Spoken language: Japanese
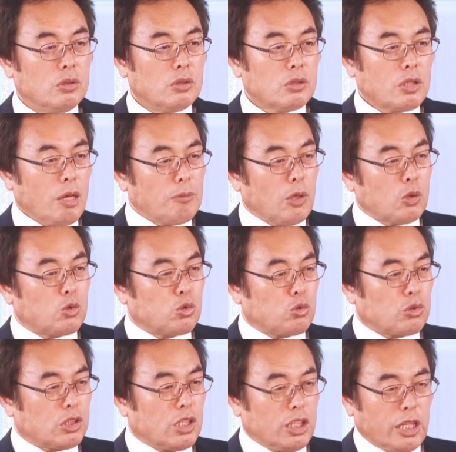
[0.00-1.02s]
でも
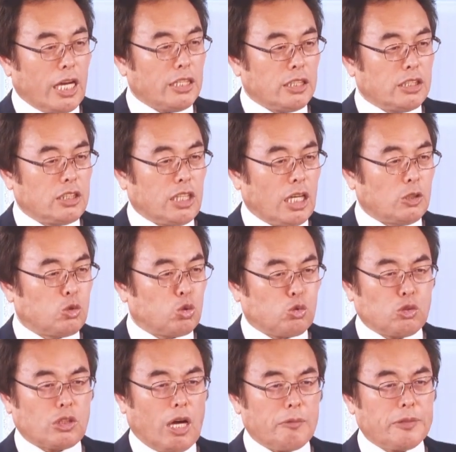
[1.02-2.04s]
きれいにして救
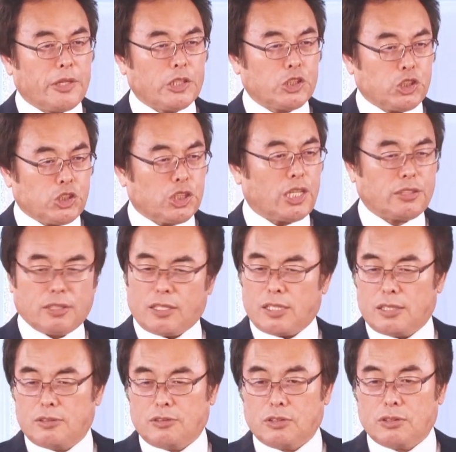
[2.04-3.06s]
うためには仕方がないの